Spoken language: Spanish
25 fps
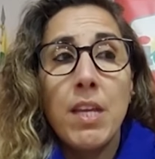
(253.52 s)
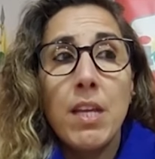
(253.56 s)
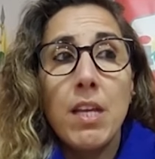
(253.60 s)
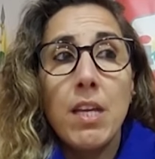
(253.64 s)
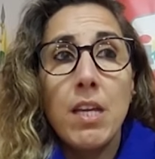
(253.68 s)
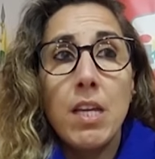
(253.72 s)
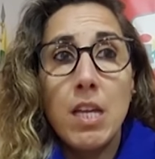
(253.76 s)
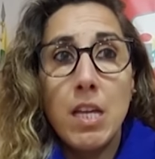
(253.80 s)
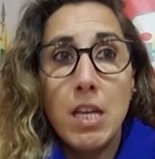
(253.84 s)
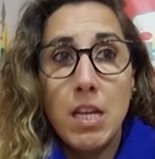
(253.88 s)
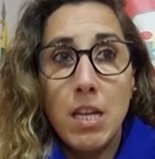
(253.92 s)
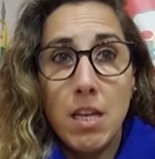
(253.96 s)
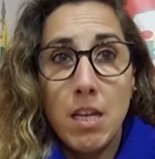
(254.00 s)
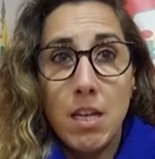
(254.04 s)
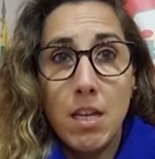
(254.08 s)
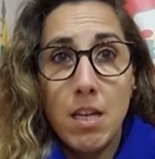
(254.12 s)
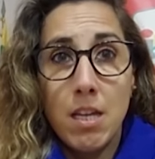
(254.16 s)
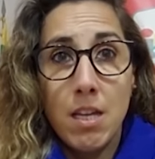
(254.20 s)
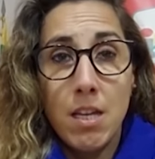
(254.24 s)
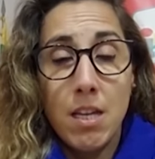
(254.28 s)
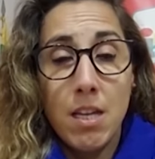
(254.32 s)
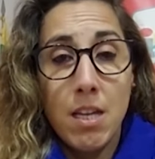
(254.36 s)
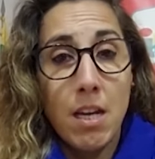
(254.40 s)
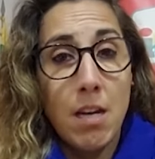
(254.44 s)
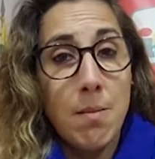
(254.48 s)

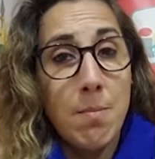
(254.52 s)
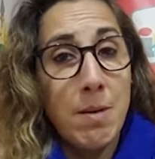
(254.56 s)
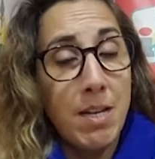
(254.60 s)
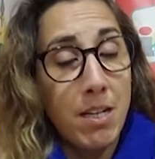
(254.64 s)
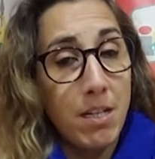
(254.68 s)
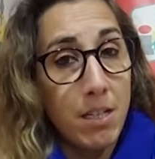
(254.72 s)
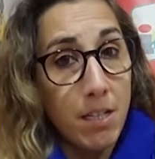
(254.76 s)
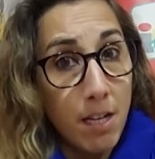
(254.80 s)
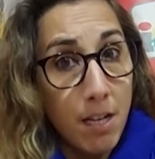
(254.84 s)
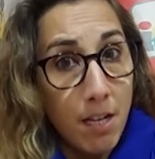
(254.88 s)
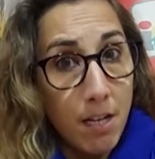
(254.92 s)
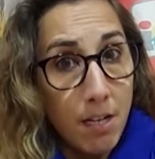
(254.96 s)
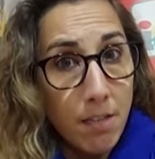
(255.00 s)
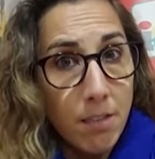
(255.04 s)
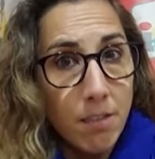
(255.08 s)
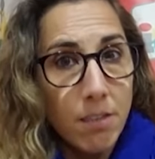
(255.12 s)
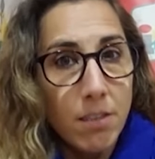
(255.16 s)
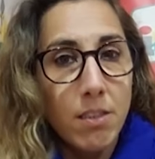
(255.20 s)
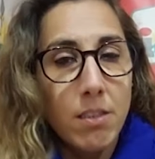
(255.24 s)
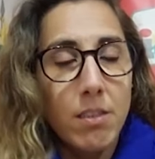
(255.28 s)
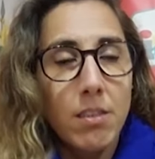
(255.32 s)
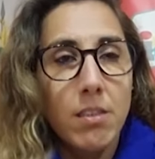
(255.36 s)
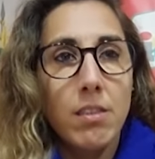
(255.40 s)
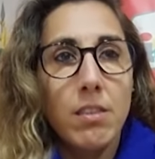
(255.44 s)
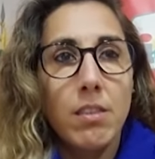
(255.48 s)
Y, y, remarcar
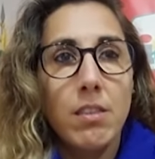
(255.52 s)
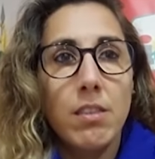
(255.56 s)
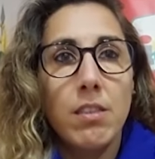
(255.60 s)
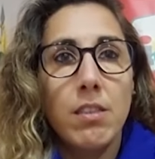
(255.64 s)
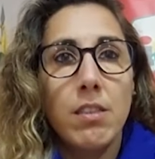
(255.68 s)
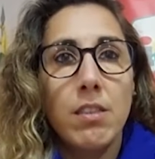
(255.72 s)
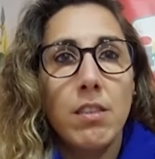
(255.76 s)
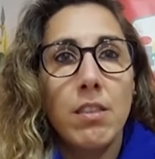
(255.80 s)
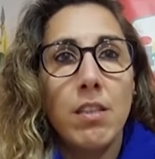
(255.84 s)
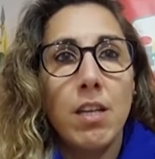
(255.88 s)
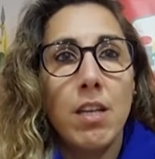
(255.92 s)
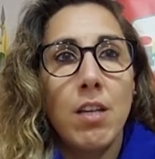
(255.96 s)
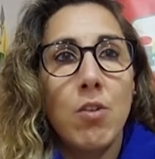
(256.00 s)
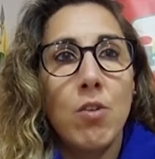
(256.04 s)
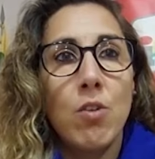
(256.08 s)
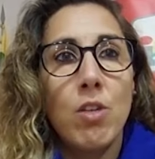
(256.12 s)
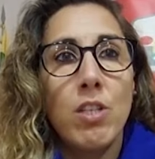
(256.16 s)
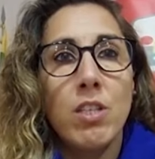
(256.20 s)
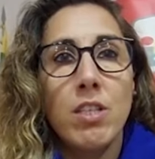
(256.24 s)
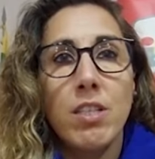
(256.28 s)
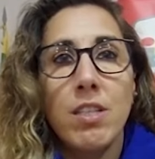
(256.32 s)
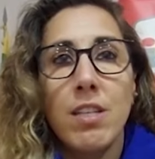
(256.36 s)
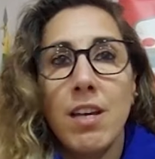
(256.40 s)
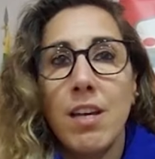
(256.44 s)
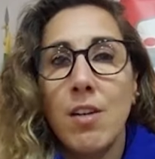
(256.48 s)
que no
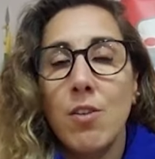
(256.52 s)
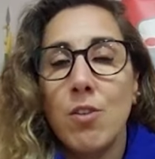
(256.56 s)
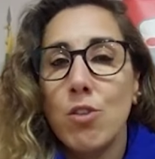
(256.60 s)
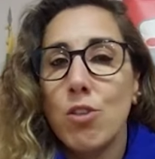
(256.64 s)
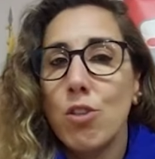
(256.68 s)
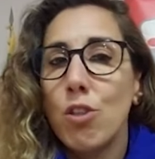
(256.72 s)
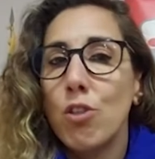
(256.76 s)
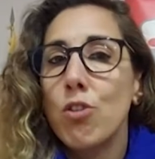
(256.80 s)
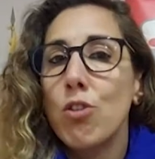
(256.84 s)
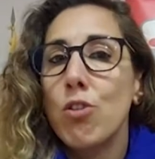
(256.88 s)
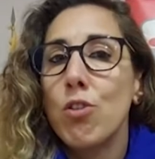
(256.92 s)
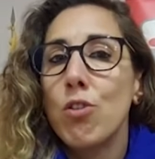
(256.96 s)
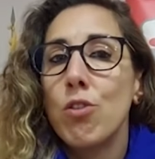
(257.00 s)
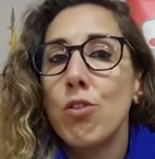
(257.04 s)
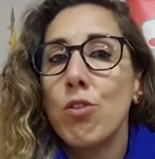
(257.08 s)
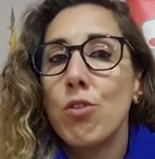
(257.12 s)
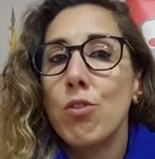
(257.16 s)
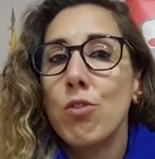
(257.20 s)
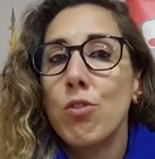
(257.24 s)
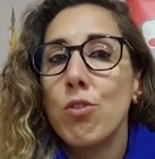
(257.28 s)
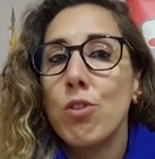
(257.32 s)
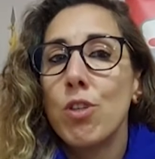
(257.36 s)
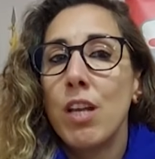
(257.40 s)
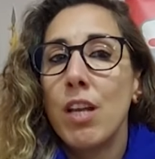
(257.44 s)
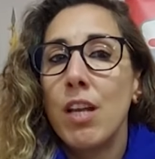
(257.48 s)
es que a nosotros
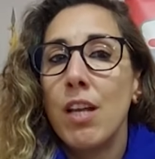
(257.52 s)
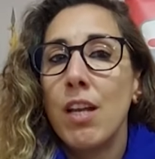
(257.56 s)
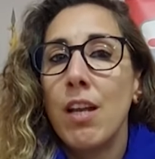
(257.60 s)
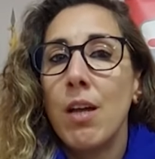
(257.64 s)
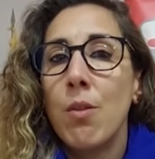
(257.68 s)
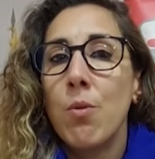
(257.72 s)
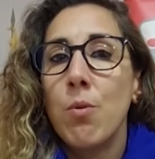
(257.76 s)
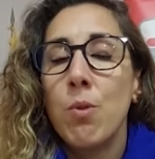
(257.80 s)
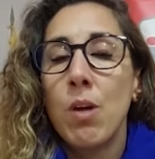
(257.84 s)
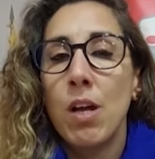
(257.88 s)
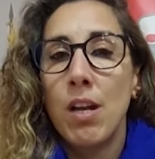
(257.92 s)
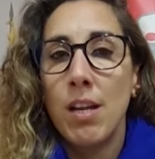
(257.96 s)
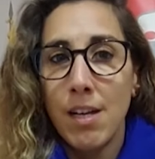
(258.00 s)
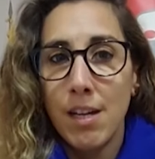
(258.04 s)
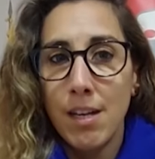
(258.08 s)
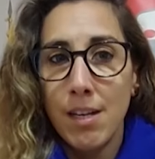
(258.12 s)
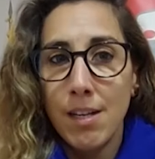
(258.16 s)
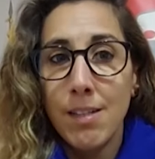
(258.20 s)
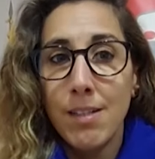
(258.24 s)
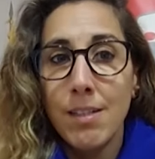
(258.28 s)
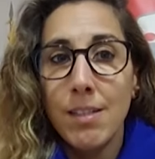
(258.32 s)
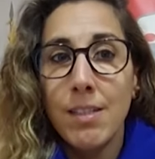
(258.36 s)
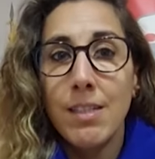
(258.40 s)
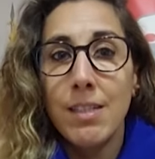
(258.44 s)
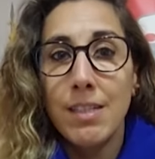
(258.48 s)
nos cree la duda
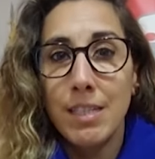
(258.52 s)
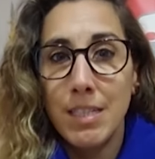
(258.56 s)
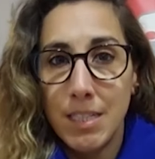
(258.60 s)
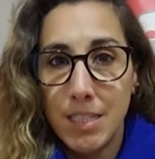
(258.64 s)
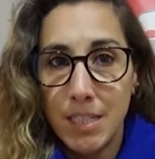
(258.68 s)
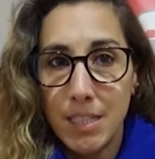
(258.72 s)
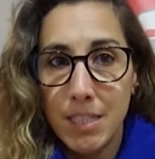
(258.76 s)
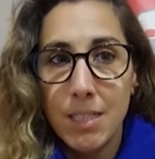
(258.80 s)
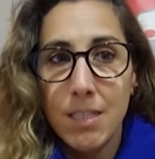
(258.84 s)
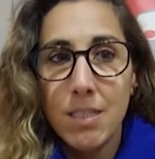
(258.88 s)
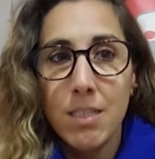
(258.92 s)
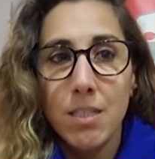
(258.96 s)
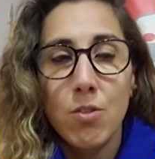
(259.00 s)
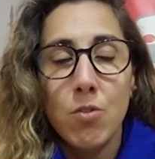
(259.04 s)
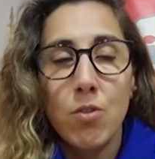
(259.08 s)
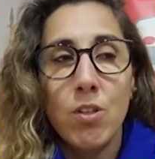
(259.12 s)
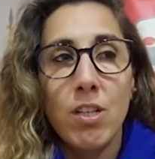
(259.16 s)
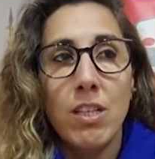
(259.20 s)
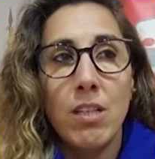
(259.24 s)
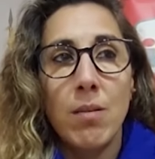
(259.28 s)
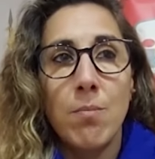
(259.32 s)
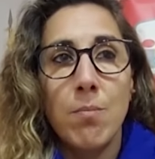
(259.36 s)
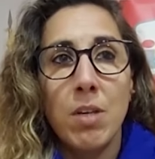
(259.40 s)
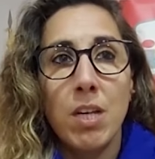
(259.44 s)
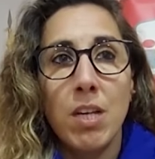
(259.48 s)
legal, que sí, sino
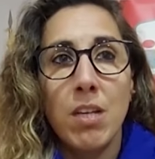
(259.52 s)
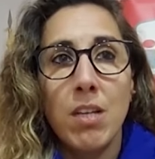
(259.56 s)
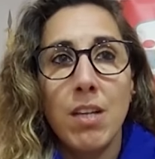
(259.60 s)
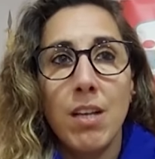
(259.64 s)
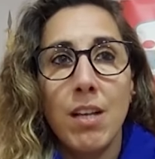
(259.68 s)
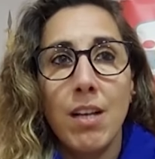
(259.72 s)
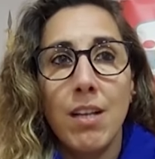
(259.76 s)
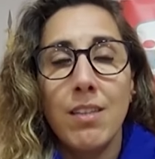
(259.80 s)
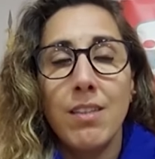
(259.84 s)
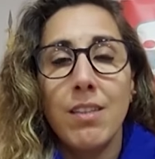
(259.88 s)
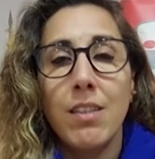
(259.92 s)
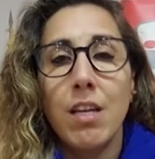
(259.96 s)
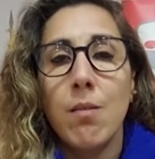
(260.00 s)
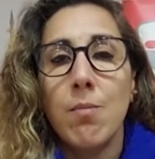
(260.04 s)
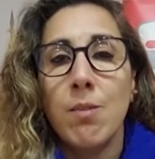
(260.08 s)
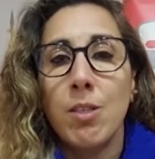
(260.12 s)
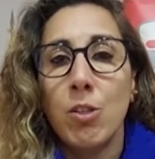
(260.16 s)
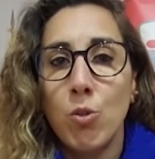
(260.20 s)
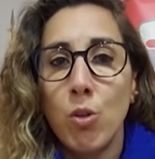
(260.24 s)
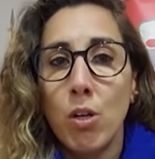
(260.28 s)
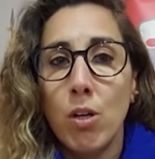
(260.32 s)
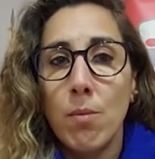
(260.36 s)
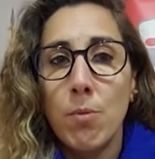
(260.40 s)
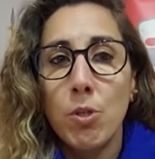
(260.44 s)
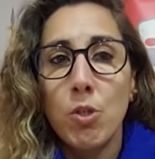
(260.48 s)
que también el
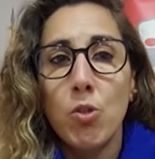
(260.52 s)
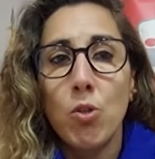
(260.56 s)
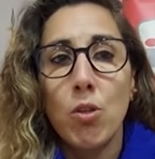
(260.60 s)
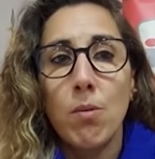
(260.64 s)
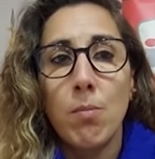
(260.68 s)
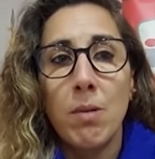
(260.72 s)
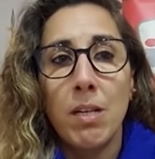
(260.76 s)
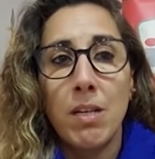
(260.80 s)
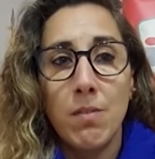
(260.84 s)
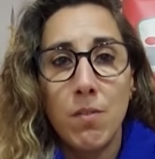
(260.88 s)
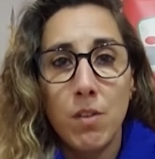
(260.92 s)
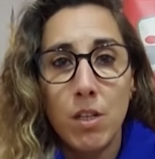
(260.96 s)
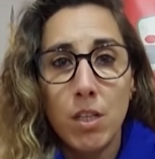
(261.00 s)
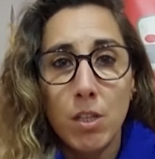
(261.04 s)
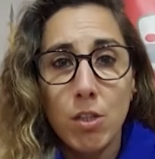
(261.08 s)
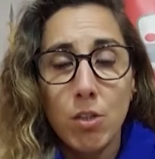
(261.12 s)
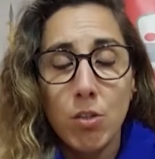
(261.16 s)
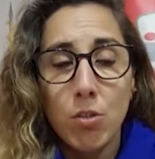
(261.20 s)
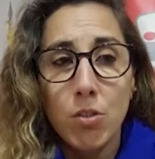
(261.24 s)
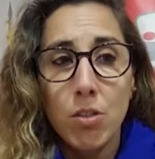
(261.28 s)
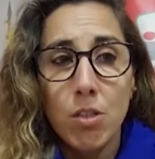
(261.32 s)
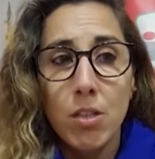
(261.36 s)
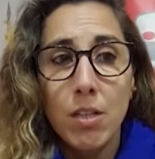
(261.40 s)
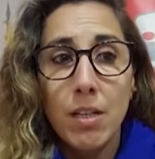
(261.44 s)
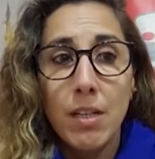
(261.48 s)
interventor ha puesto de
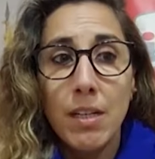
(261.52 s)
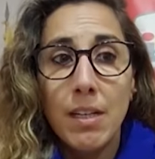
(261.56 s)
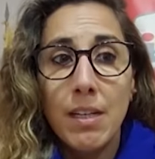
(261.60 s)
manifiesto